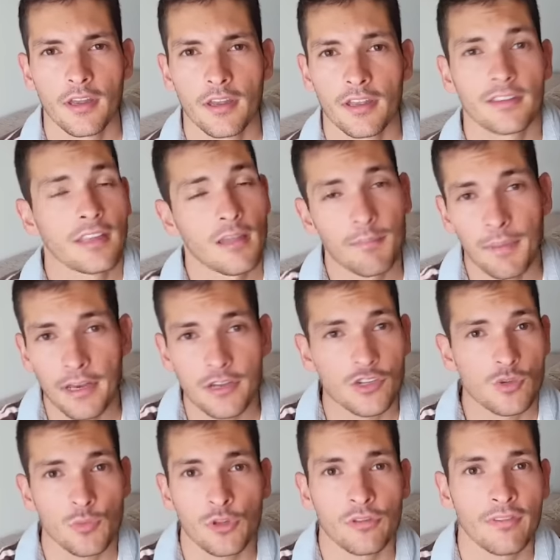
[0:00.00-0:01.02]
E tem preços
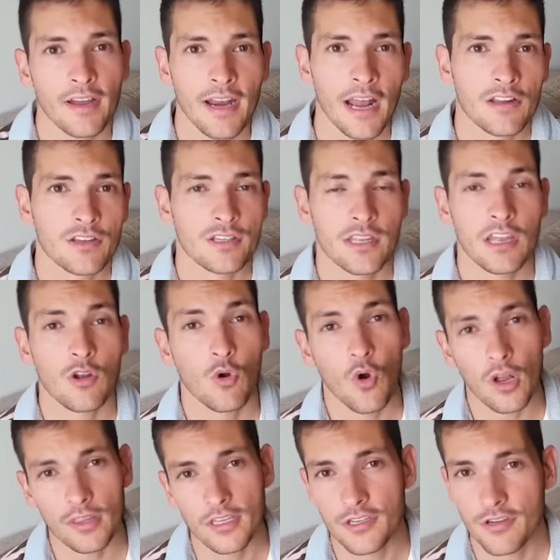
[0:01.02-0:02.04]
muito variados. Tem
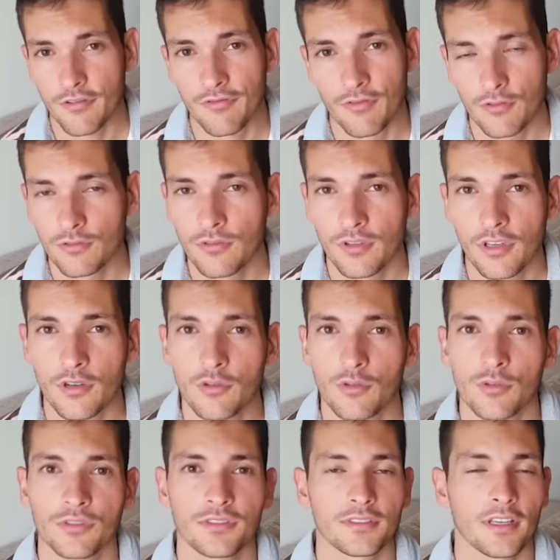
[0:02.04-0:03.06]
cota de fundo que
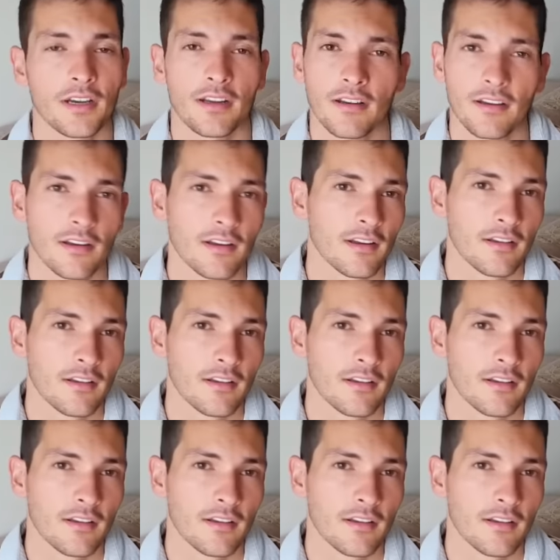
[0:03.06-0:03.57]
custa